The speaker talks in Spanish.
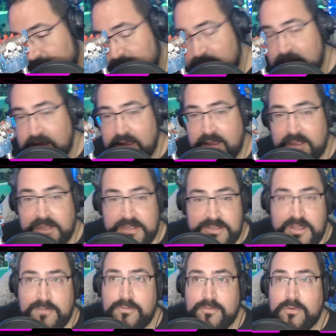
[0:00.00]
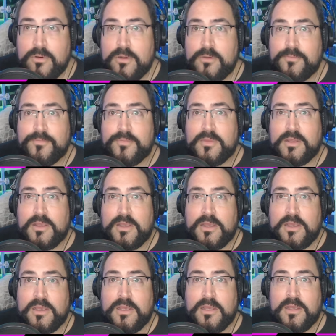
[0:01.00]
de Green Stuff Wall
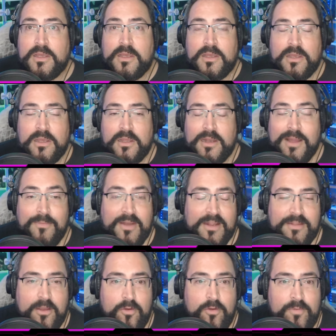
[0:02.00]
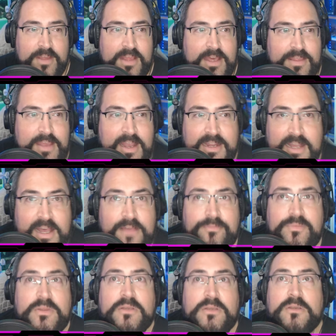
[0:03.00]
y la paleta húmeda de acá,
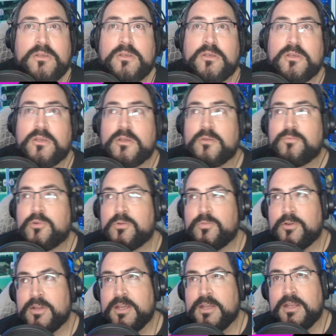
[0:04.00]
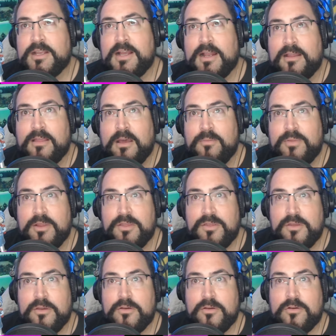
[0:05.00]
por poner
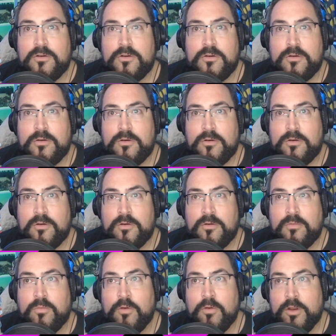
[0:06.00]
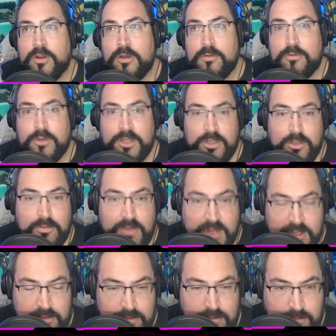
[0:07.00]
calidad-precio bueno, bonito y
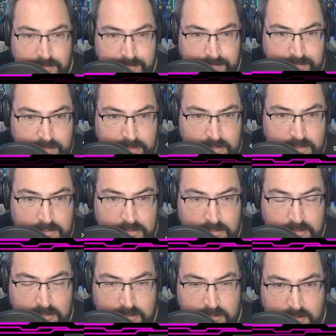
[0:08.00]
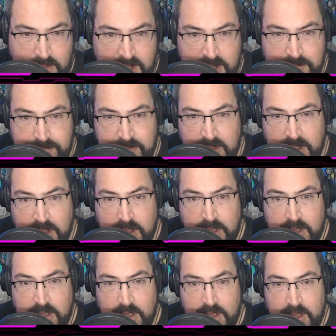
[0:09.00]
barato. ¿Vale?
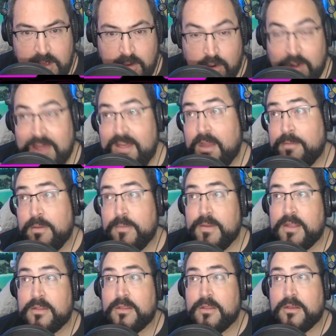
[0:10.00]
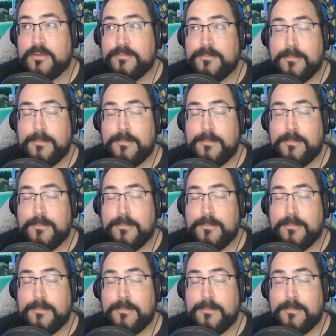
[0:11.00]
O la de Army Painter.